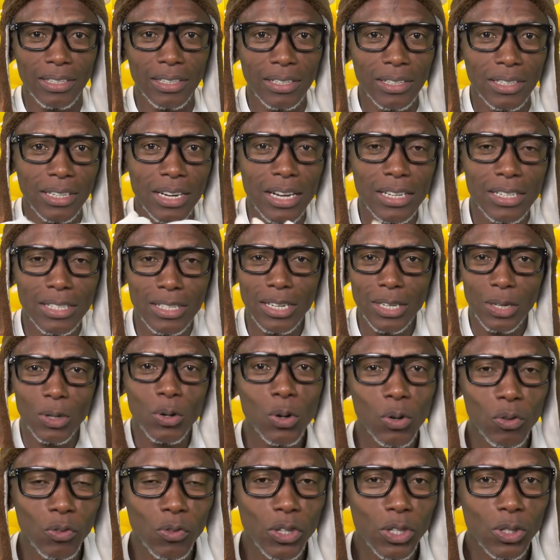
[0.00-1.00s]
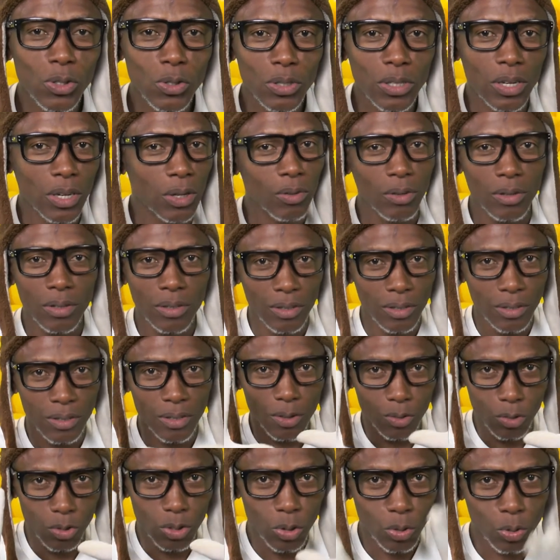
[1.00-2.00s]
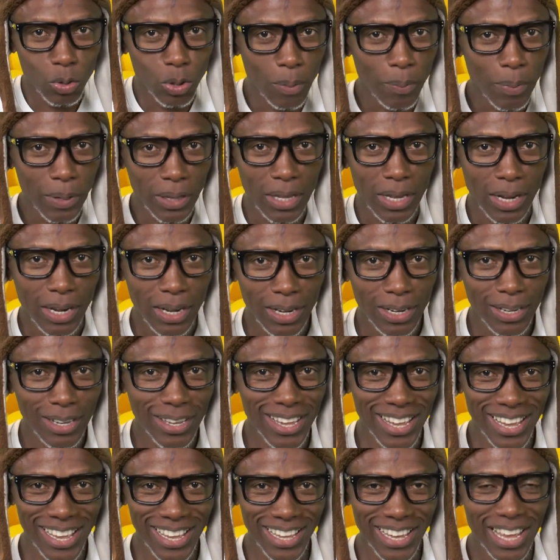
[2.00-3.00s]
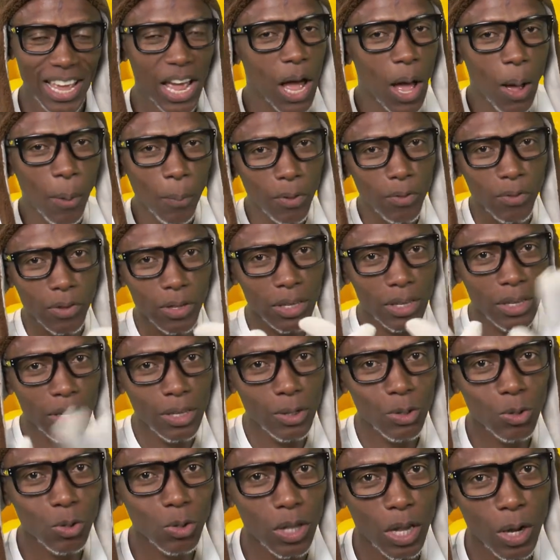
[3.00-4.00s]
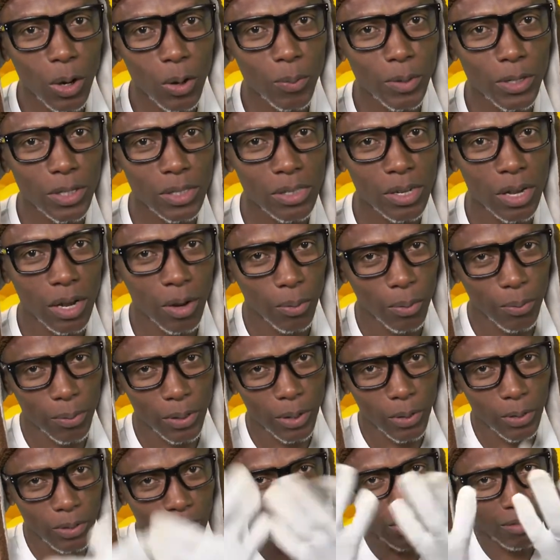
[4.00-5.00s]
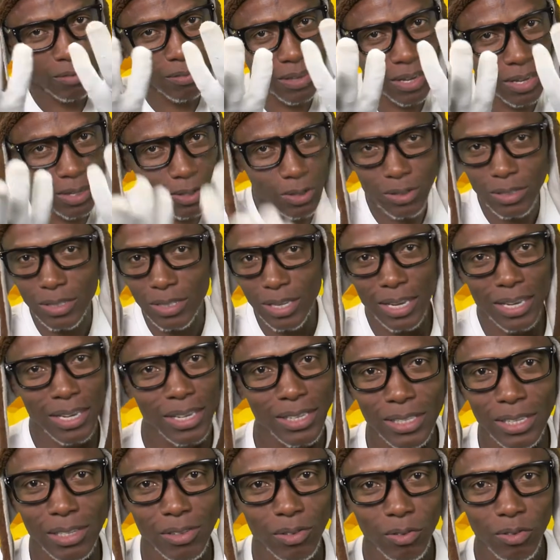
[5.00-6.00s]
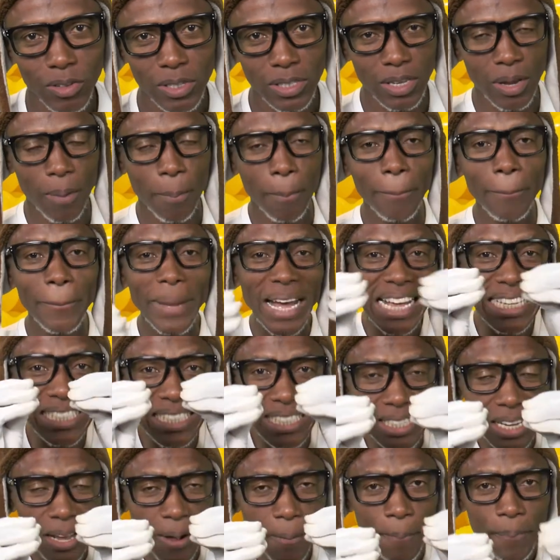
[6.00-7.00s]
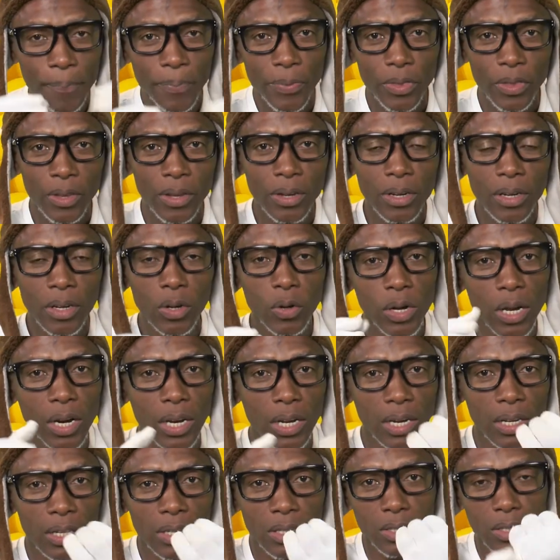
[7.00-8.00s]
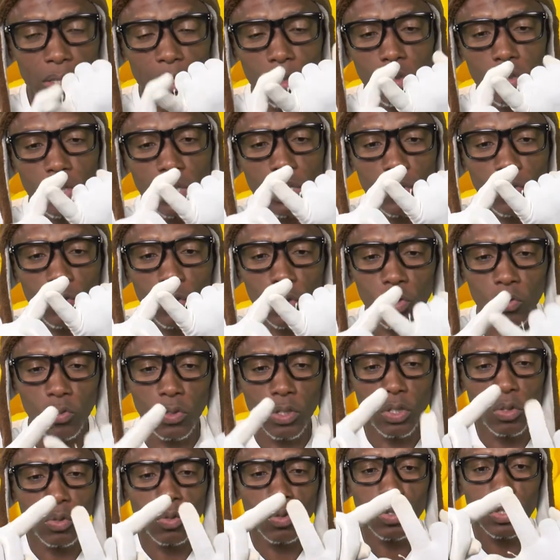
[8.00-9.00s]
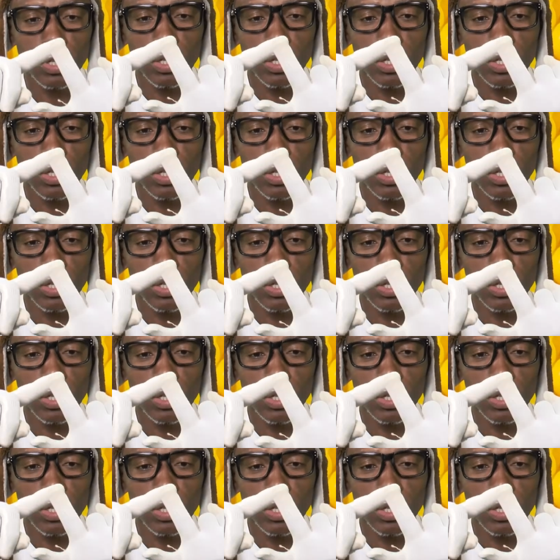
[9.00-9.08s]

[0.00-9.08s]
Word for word: Já desligou o vídeo? Não. Então segura a peteca. Aproveita que ainda não tem comercial, porque quando tiver eu não sei o que vocês vão fazer. Mas eu quero agradecer de vocês ver os vídeos, de